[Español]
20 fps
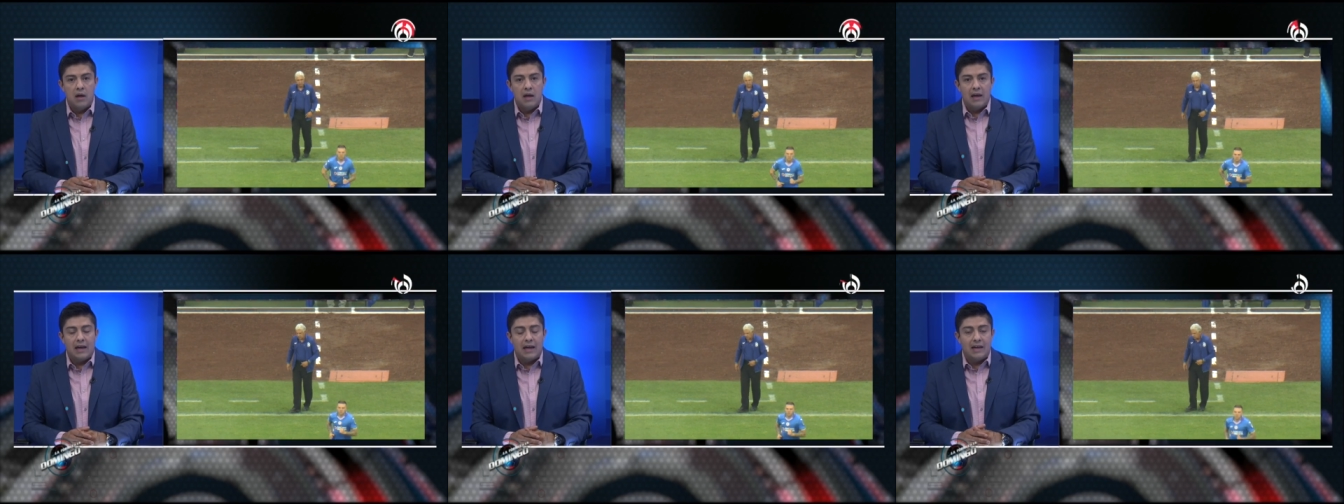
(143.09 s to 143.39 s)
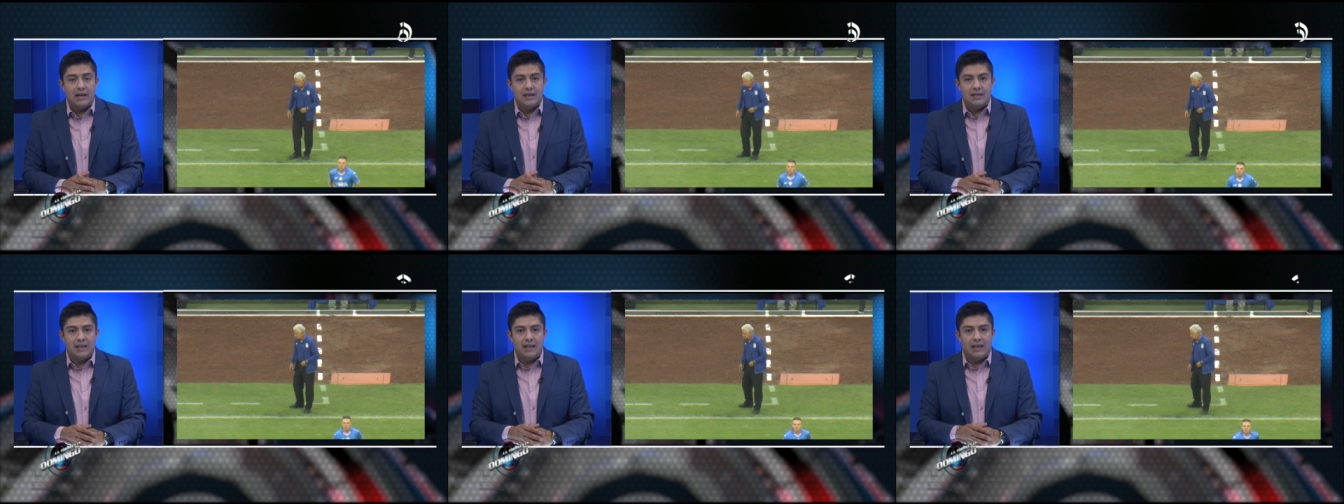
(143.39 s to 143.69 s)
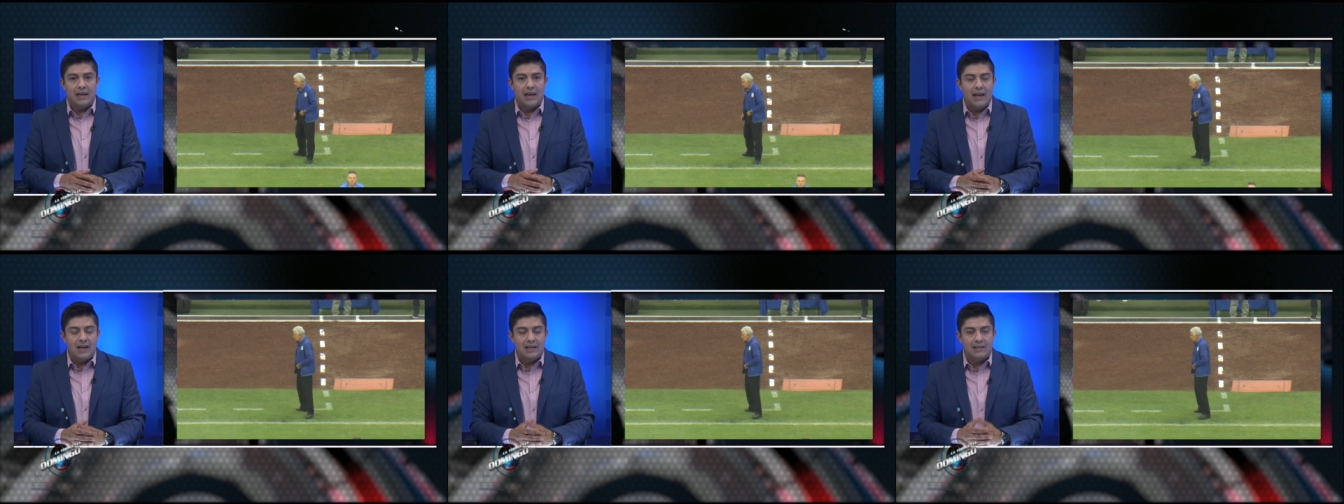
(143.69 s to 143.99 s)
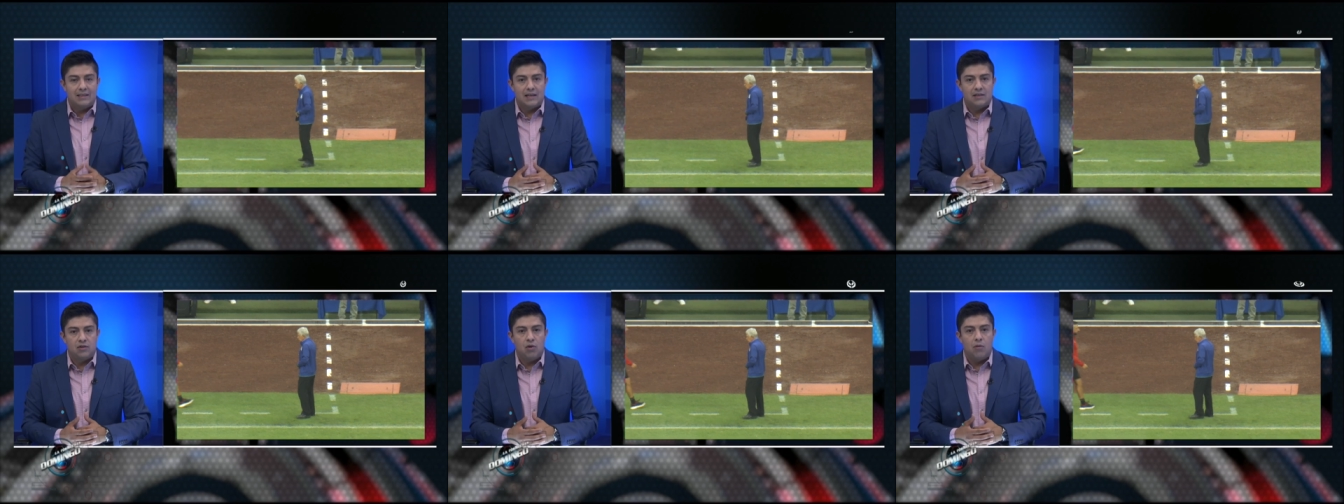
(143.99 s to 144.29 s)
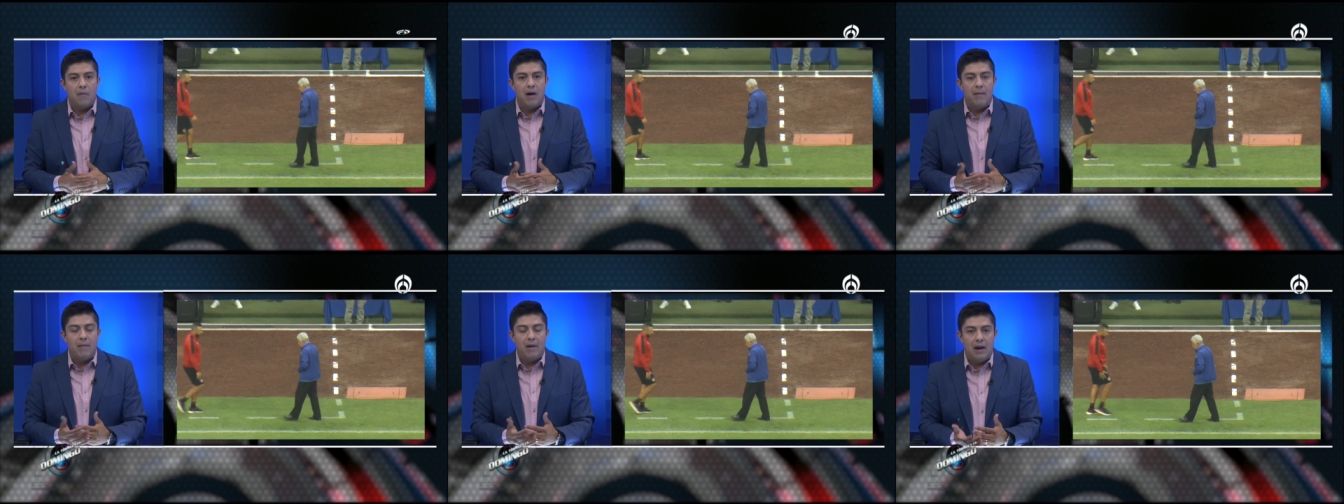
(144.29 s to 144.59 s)
que ni siquiera se
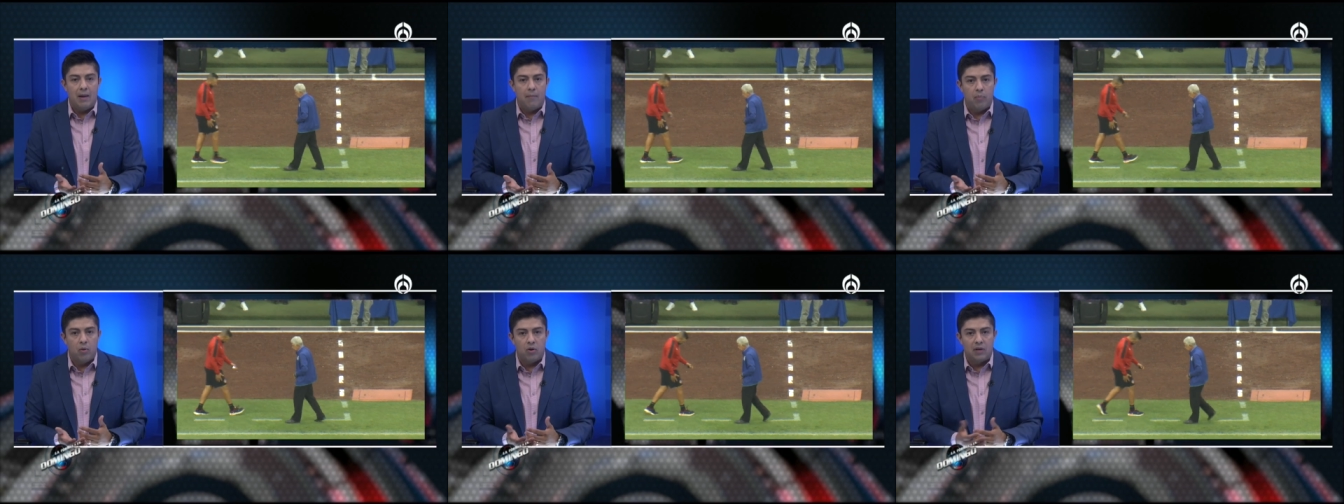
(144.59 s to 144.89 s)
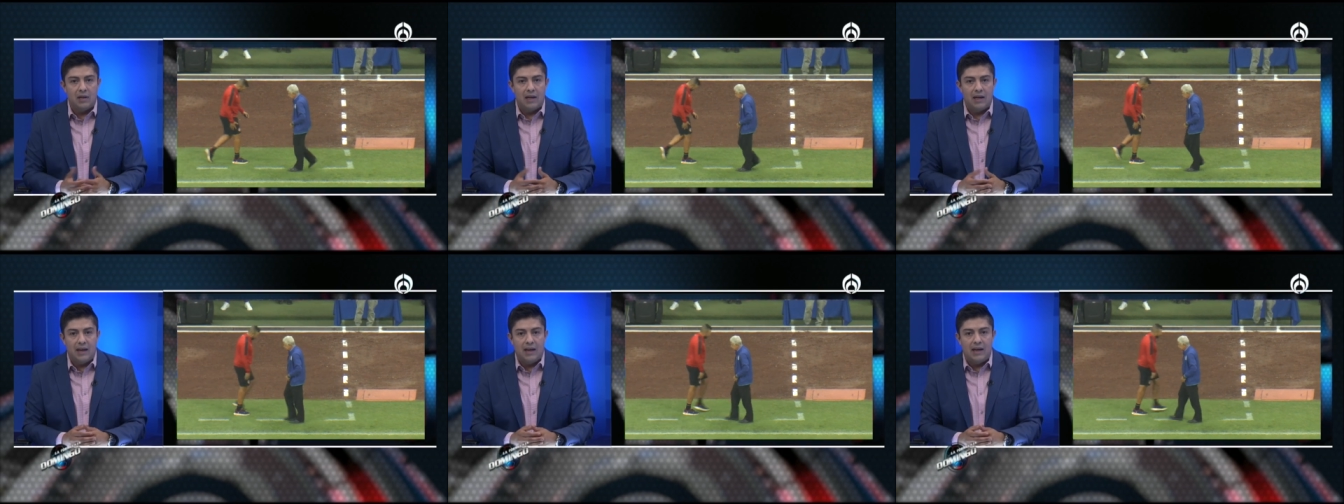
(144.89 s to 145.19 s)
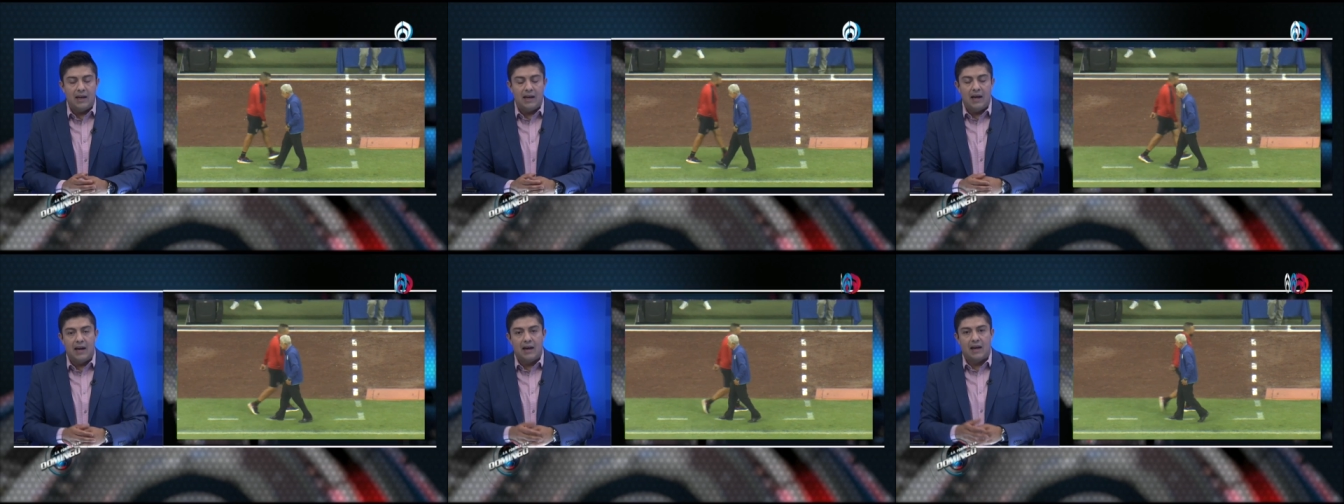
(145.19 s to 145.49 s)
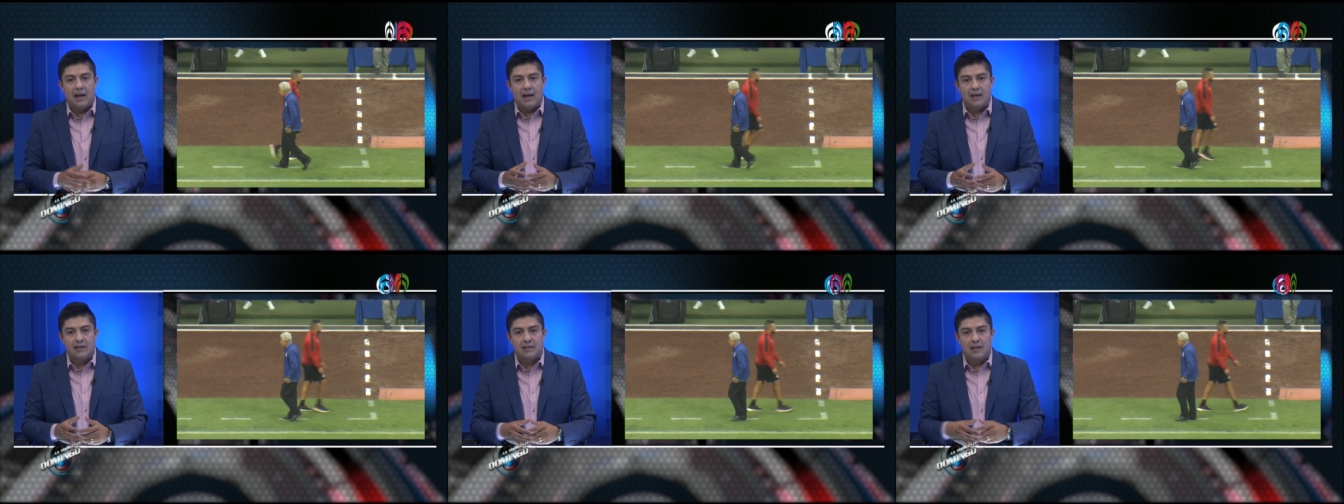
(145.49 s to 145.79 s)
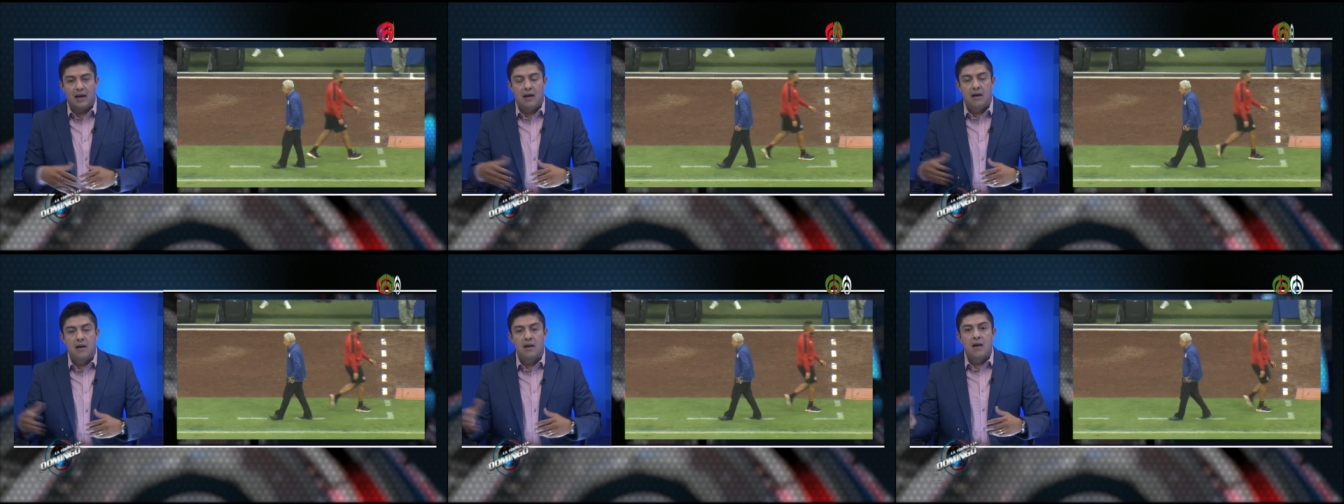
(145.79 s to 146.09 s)
asomaba a la portería, que hacía